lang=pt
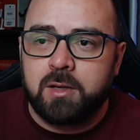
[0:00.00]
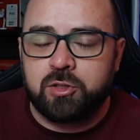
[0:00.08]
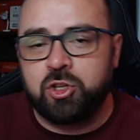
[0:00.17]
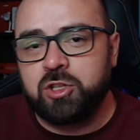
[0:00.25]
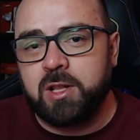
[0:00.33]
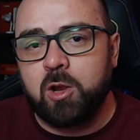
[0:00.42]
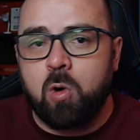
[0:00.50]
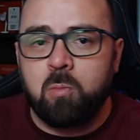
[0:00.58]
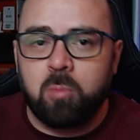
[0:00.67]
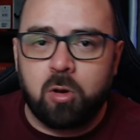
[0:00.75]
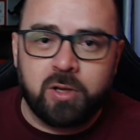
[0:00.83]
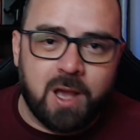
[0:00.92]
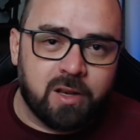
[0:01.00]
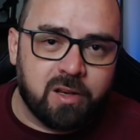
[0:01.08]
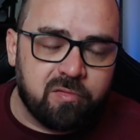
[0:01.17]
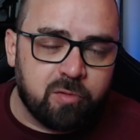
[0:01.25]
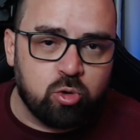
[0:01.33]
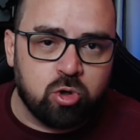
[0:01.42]
A gente tem como bloquear
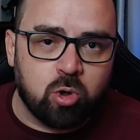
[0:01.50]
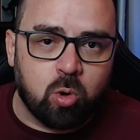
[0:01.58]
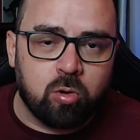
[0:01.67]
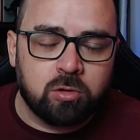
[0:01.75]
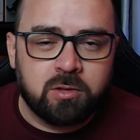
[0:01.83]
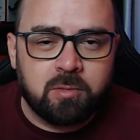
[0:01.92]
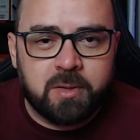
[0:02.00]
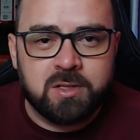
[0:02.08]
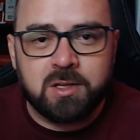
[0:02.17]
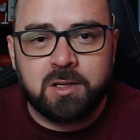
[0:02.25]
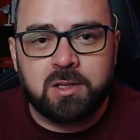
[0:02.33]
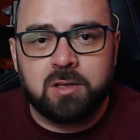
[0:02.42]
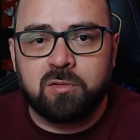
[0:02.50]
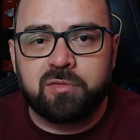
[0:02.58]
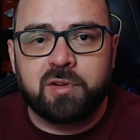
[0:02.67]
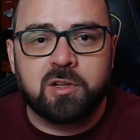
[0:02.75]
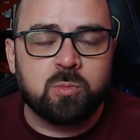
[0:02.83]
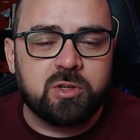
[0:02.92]
nível de conta, mas aqui não
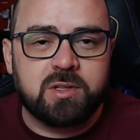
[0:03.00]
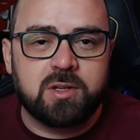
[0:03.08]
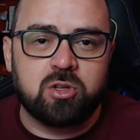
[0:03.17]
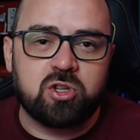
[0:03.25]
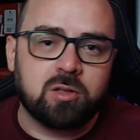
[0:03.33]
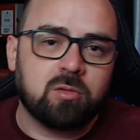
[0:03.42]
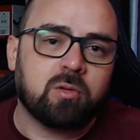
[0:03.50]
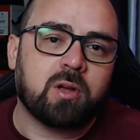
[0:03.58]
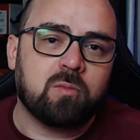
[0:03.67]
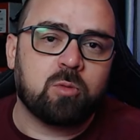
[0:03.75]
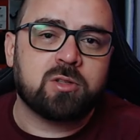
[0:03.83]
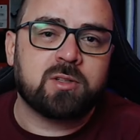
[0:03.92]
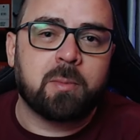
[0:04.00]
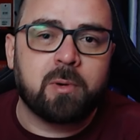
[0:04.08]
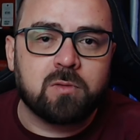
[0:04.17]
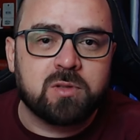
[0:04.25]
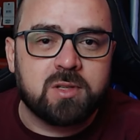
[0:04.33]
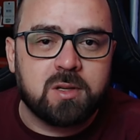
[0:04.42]
faz muito sentido. Eu quero mostrar
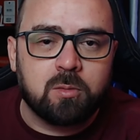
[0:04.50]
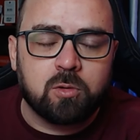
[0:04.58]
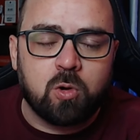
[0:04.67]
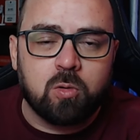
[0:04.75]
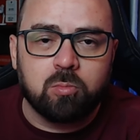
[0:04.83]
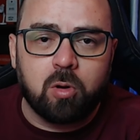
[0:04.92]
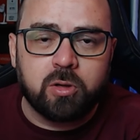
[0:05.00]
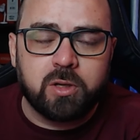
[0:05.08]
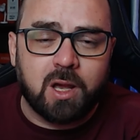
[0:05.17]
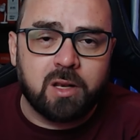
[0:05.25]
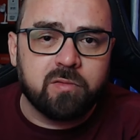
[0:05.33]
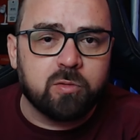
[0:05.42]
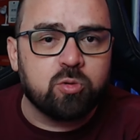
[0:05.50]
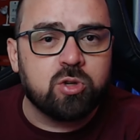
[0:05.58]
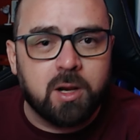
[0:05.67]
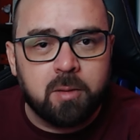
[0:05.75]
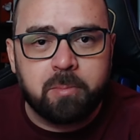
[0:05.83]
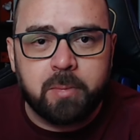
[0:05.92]
para você como bloquear nível de
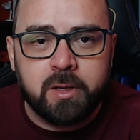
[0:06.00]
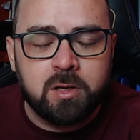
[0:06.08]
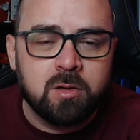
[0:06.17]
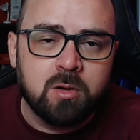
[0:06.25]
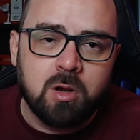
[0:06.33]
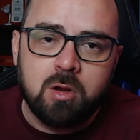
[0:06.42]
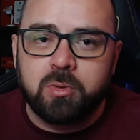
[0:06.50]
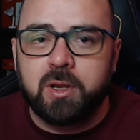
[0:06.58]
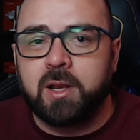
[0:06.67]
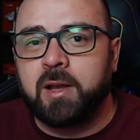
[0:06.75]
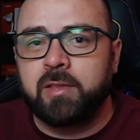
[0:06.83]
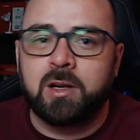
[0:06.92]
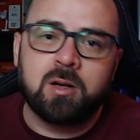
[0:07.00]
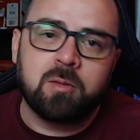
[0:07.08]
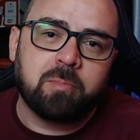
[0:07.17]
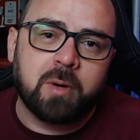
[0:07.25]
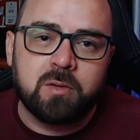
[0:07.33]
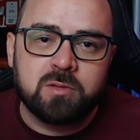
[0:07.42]
campanha, porque cada
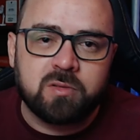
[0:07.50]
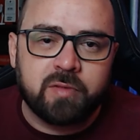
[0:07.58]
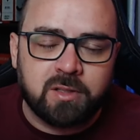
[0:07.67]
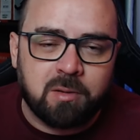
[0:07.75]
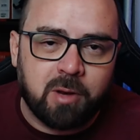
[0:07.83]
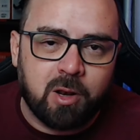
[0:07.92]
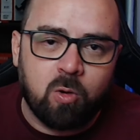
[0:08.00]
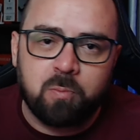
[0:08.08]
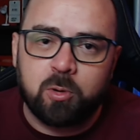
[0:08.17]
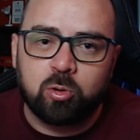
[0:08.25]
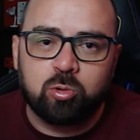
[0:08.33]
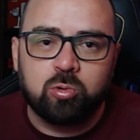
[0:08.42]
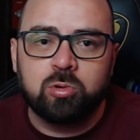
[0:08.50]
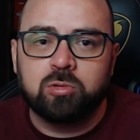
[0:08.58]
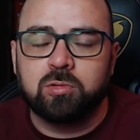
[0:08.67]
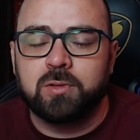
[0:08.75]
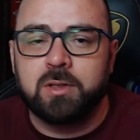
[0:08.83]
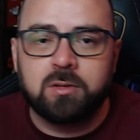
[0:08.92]
campanha você vai trabalhar um
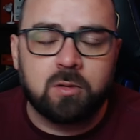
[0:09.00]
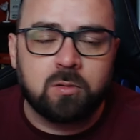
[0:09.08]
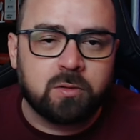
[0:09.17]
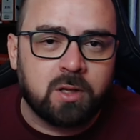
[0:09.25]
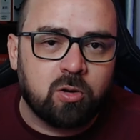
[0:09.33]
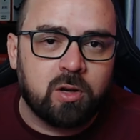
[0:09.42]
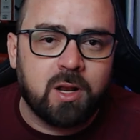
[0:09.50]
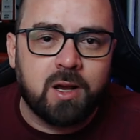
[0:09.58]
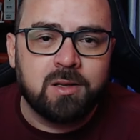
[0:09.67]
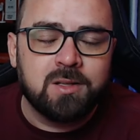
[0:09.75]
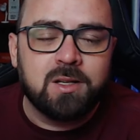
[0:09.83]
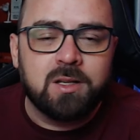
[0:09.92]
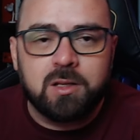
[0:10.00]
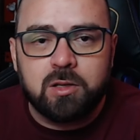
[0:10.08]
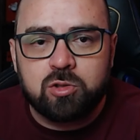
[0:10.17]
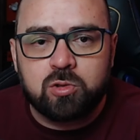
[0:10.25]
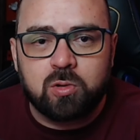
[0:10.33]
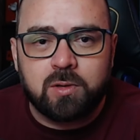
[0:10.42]
produto, né? Então tem que olhar
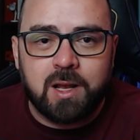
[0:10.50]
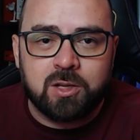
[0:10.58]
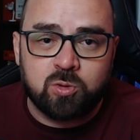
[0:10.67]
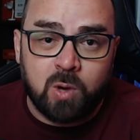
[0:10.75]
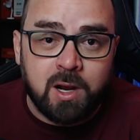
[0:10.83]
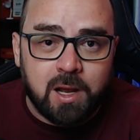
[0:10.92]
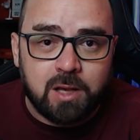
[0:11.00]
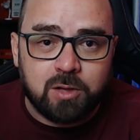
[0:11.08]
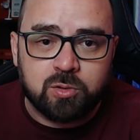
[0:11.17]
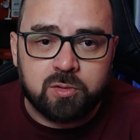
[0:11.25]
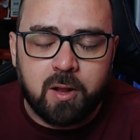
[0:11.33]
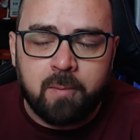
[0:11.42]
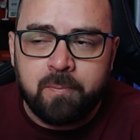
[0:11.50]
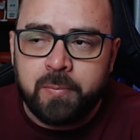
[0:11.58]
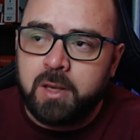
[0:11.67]
isso caso a caso, tá?